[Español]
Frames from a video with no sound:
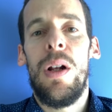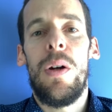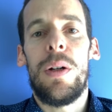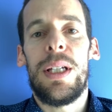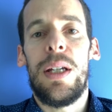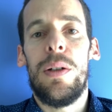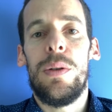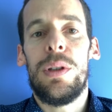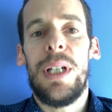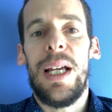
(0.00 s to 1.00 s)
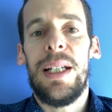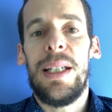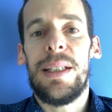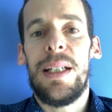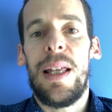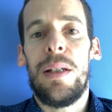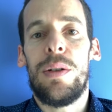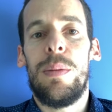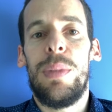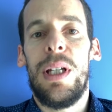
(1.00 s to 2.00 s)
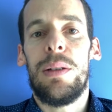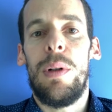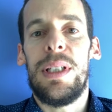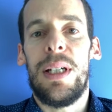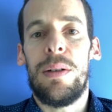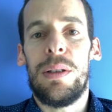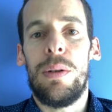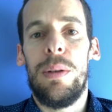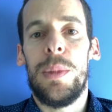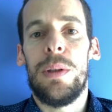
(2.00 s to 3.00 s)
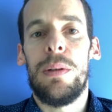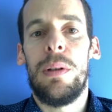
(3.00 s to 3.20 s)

Lo que quiero ilustrar es que nada nos impide actualizar nuestro himno.